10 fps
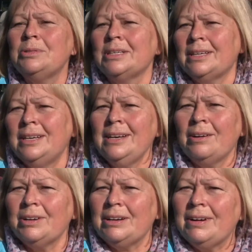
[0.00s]
unsere
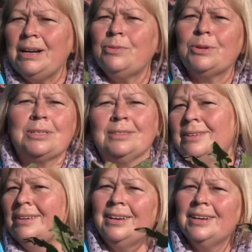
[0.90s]
Kinder von den
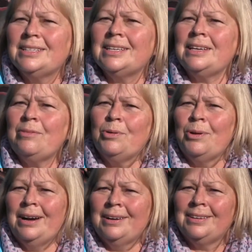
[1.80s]
Waldfüchsen, ist das
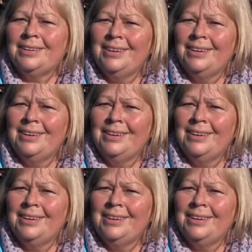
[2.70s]
hervorragend.